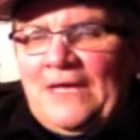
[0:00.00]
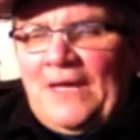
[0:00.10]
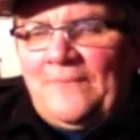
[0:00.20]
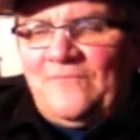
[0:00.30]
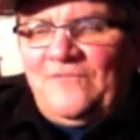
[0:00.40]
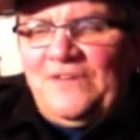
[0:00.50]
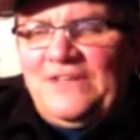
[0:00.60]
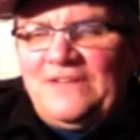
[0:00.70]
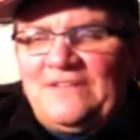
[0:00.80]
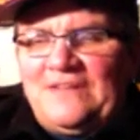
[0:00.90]
haben
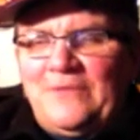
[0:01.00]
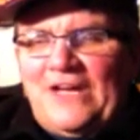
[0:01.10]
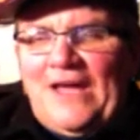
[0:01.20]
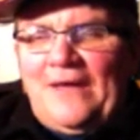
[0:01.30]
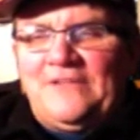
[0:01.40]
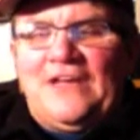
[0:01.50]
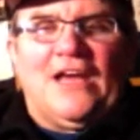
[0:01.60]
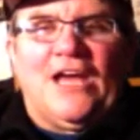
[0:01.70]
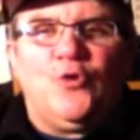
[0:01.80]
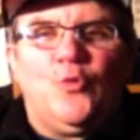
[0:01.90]
wir das Thema gehabt,
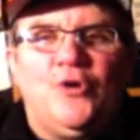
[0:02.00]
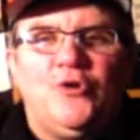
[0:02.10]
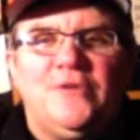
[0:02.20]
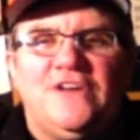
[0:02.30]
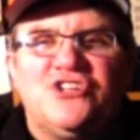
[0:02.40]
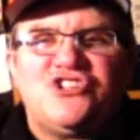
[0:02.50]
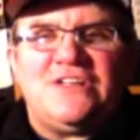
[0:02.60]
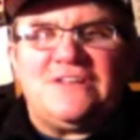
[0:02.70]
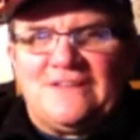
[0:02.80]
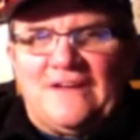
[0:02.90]
Herr Luper über die
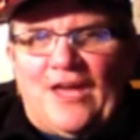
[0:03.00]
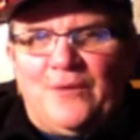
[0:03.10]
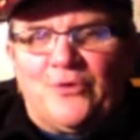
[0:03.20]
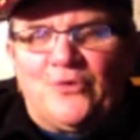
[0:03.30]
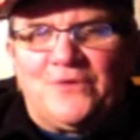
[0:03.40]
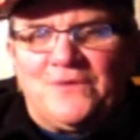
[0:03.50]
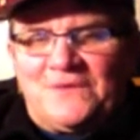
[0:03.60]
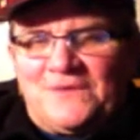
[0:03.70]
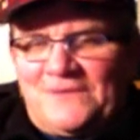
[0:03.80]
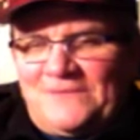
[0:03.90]
Geschichte in der
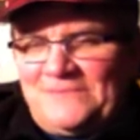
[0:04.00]
Einbauküche.